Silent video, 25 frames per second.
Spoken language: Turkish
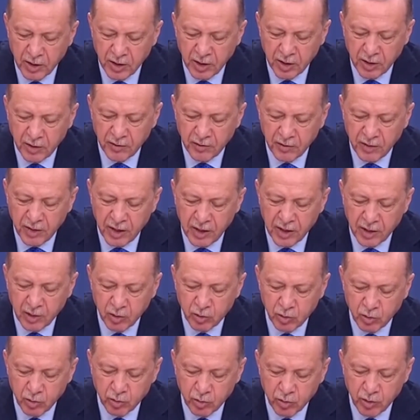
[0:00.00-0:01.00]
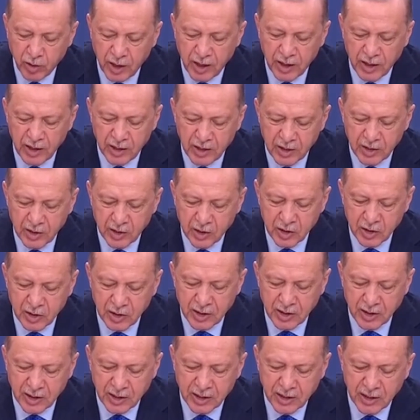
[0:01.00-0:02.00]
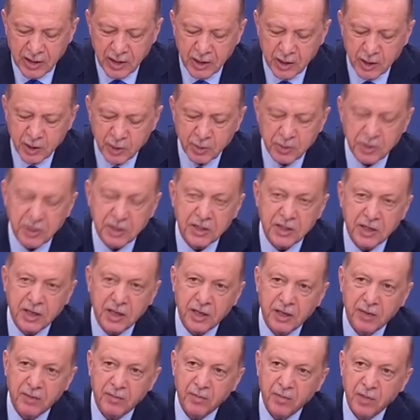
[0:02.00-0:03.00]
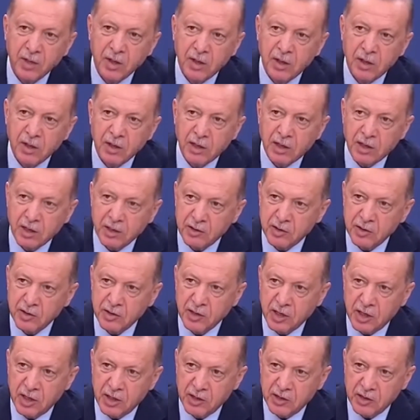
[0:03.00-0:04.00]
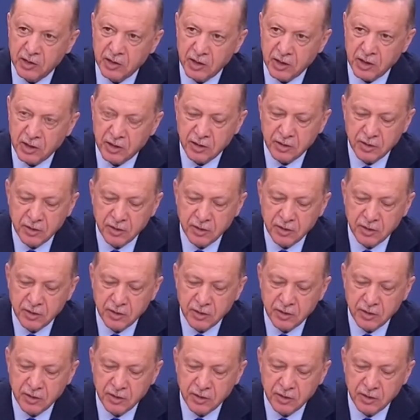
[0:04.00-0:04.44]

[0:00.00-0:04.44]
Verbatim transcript: ve kültürel ilişkilerin gelişmesine katkı sağlayacaktır.